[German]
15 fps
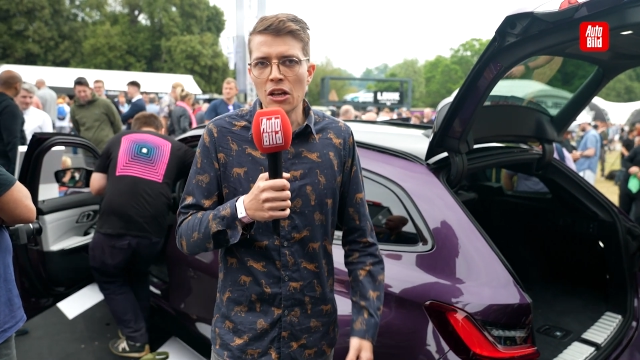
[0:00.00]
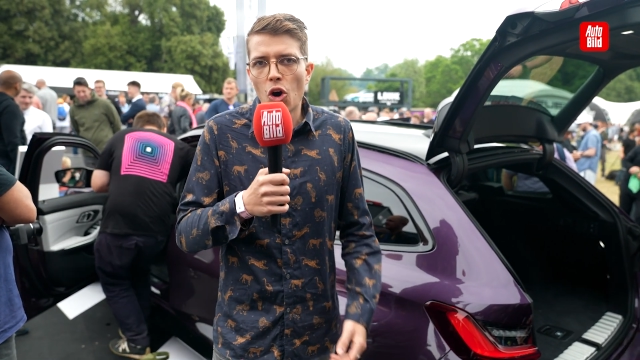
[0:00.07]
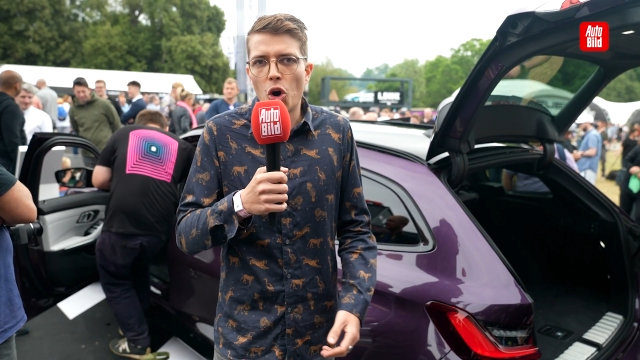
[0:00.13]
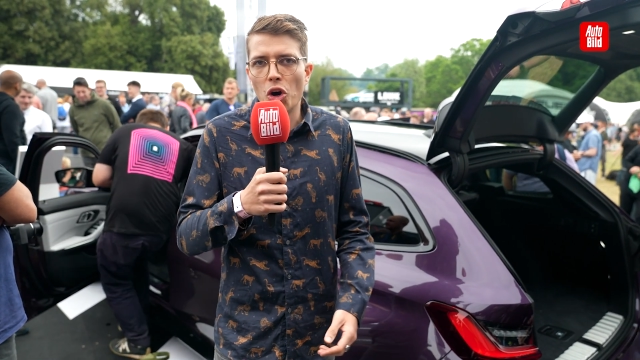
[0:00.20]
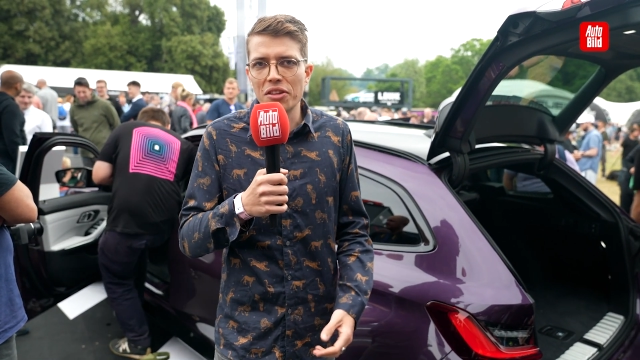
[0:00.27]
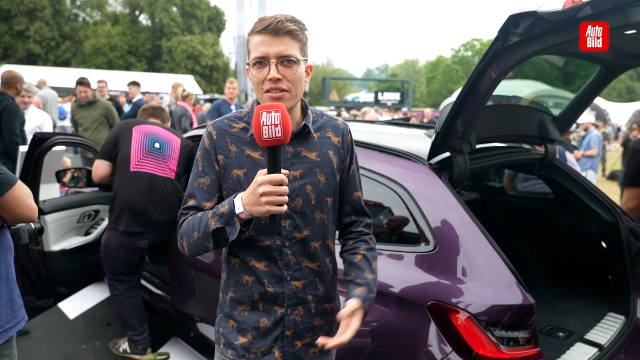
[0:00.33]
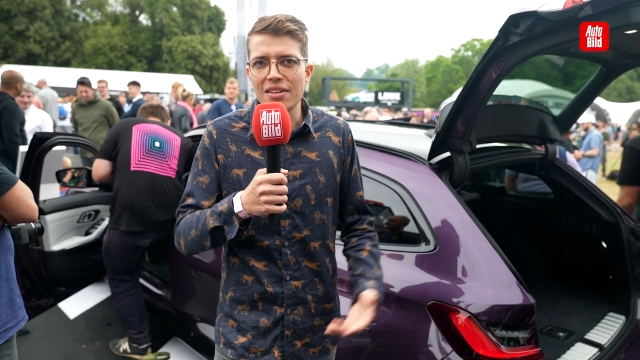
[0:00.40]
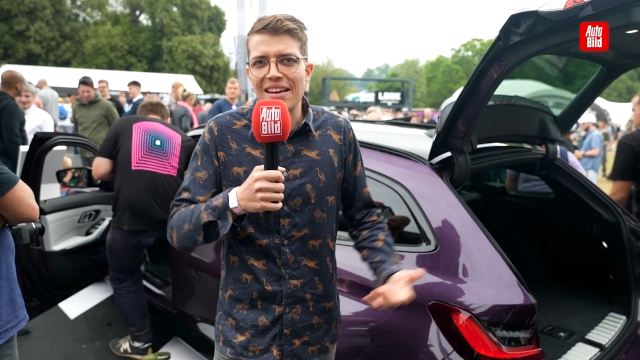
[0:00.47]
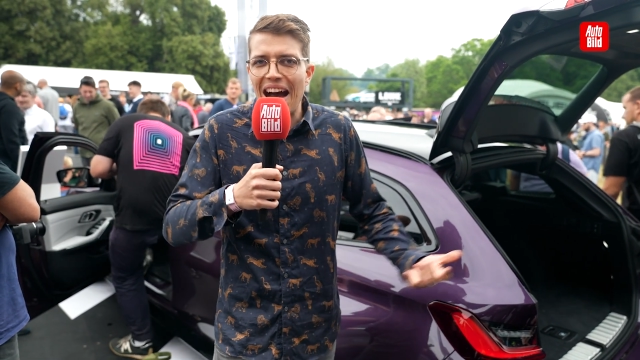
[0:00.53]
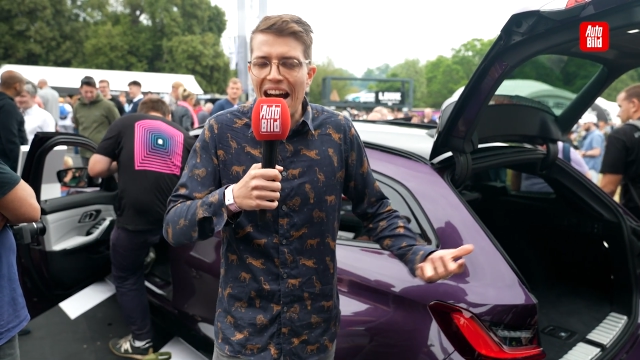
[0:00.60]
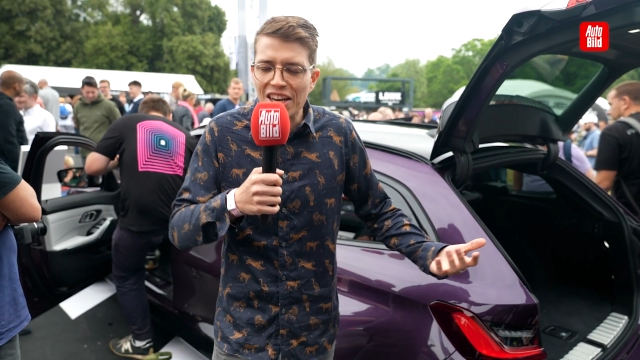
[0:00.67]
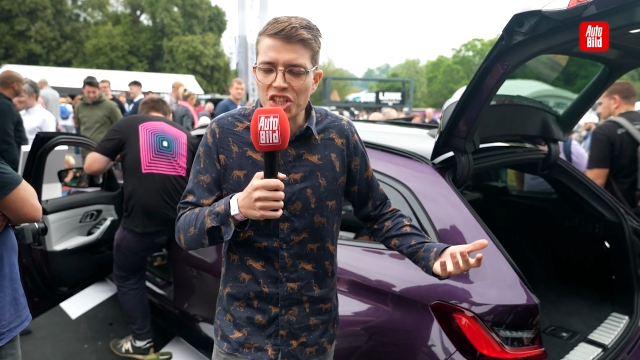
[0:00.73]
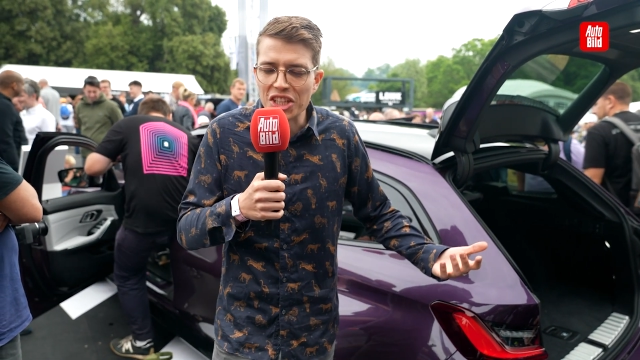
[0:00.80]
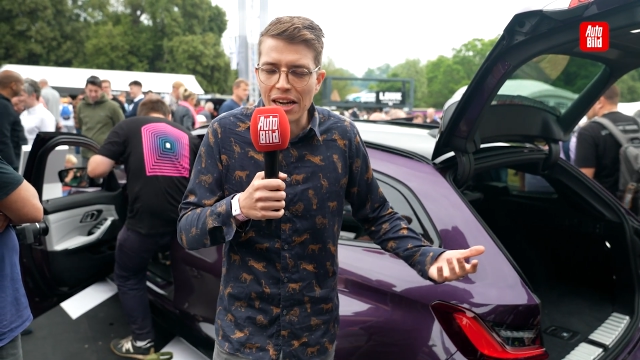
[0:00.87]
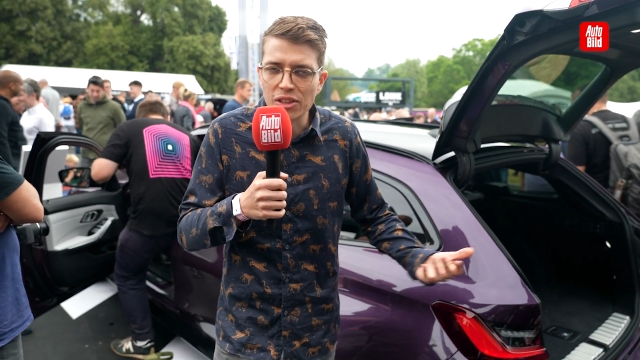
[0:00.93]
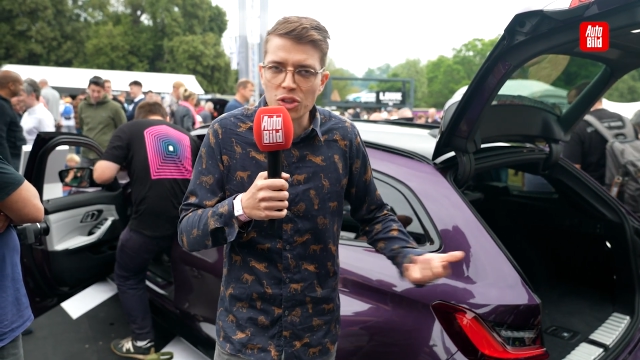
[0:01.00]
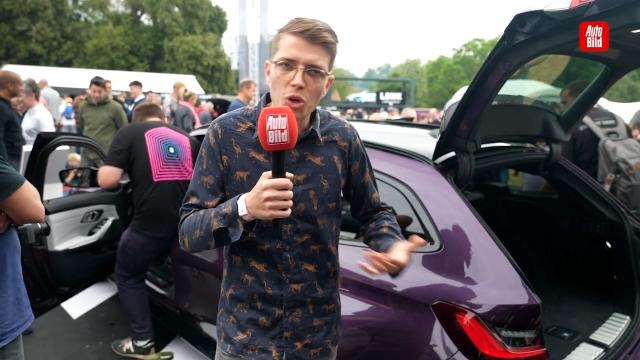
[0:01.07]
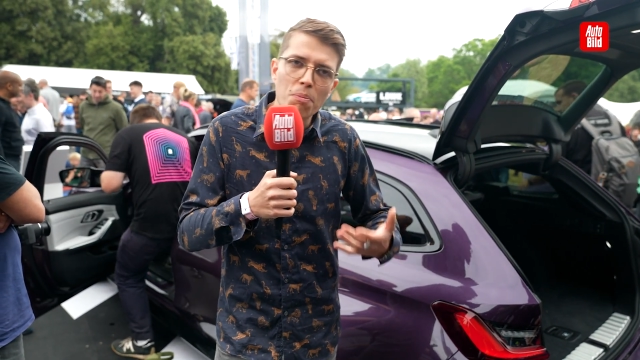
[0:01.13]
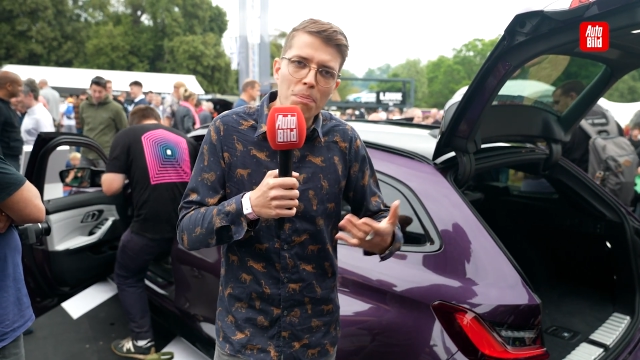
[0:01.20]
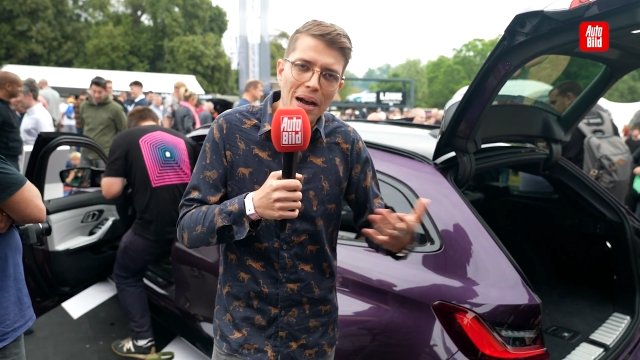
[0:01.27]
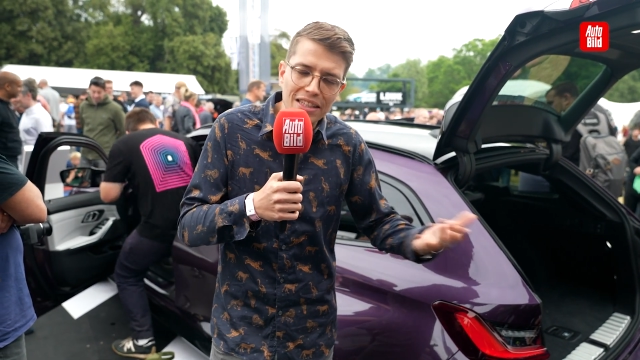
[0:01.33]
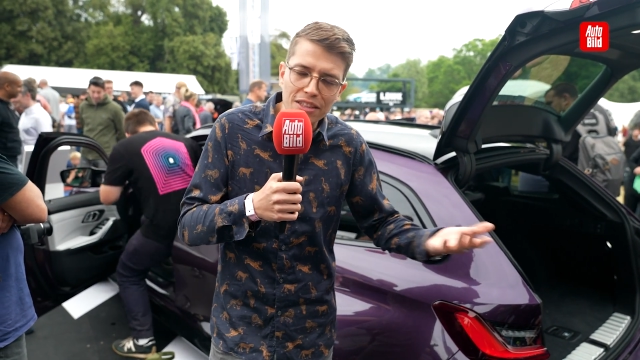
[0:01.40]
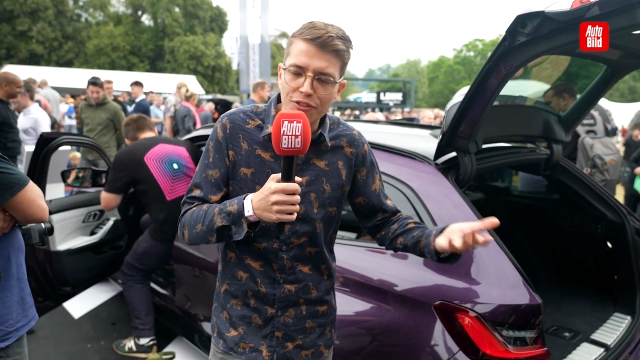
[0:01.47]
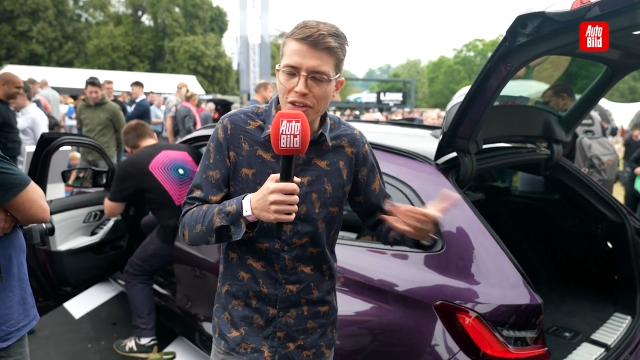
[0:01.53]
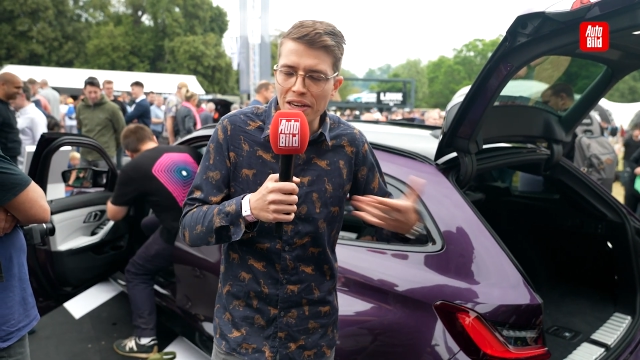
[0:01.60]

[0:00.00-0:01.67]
Und Handschaltung passt,